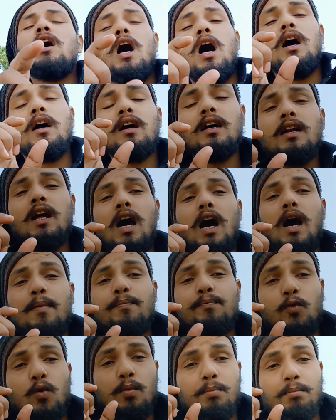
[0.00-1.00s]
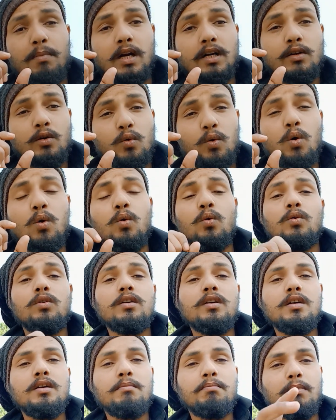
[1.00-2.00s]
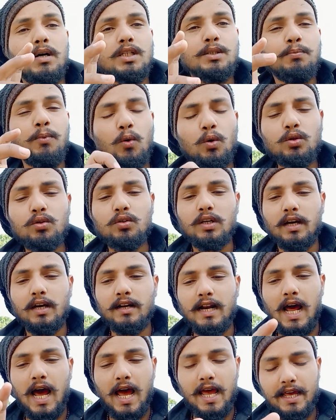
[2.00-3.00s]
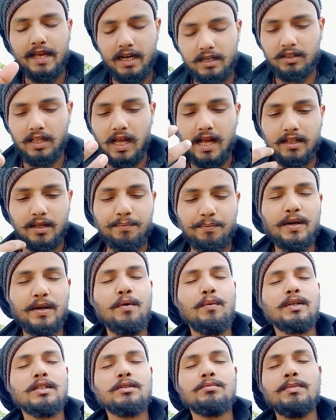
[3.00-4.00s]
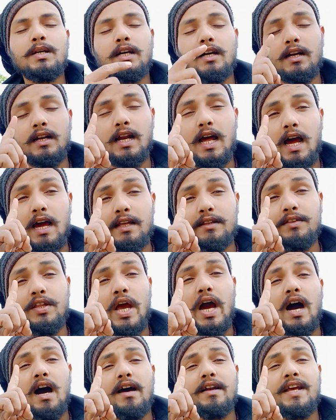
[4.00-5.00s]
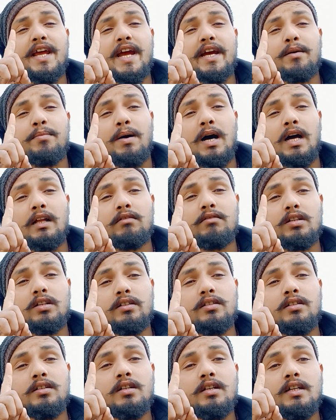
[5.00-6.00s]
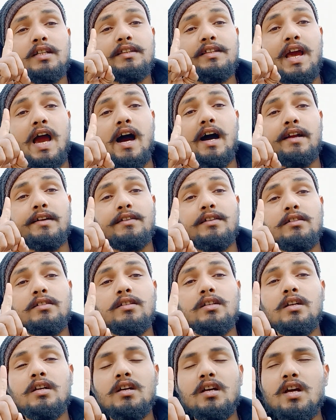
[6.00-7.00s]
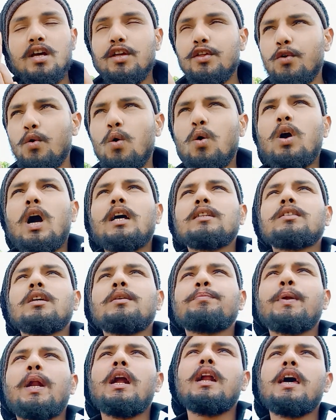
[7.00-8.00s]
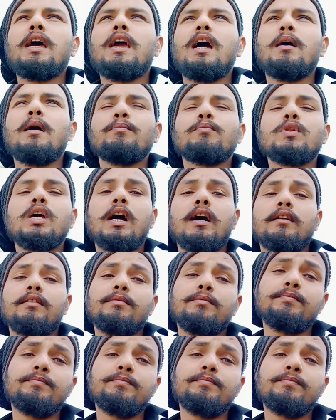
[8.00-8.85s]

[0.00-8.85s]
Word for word: अगर आपको मन को मजबूत करना है अर्थात अपने वश में करना है ध्यान एकमात्र ध्यान योग आसन प्राणायाम ध्यान